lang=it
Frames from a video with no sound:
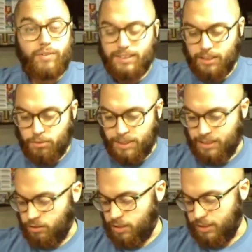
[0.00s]
vi volevo fare questa
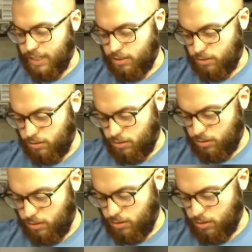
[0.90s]
domanda, allora dietro
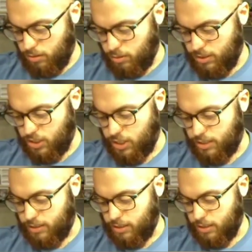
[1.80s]
questo è
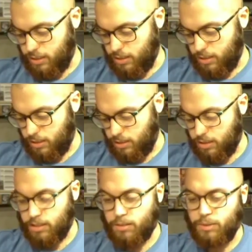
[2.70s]
Censi
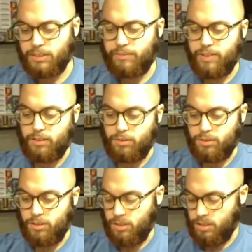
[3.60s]
questo è fatto
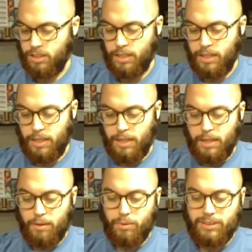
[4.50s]
così
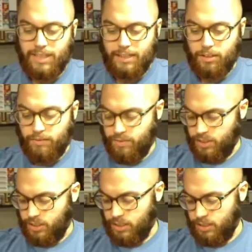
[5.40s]
quest'altro
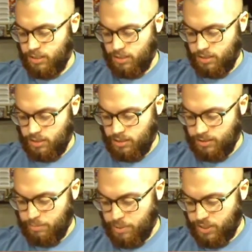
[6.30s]
invece
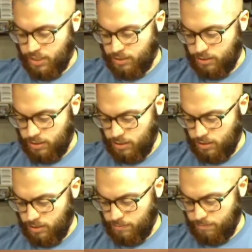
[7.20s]
sempre Censi